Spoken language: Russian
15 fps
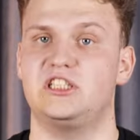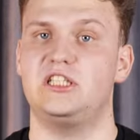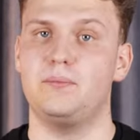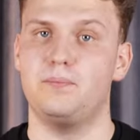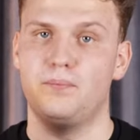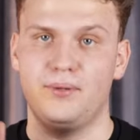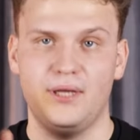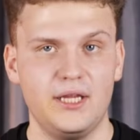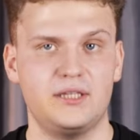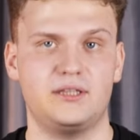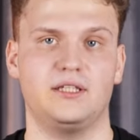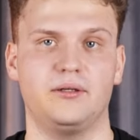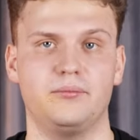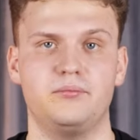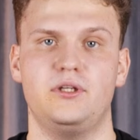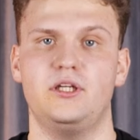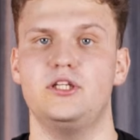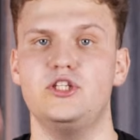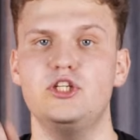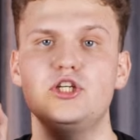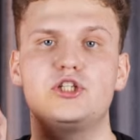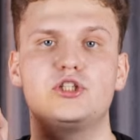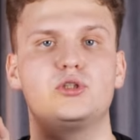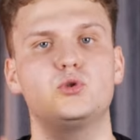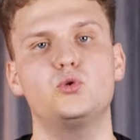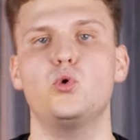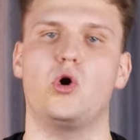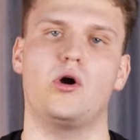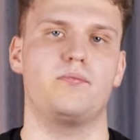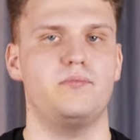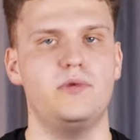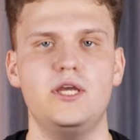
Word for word: теперь-то Никто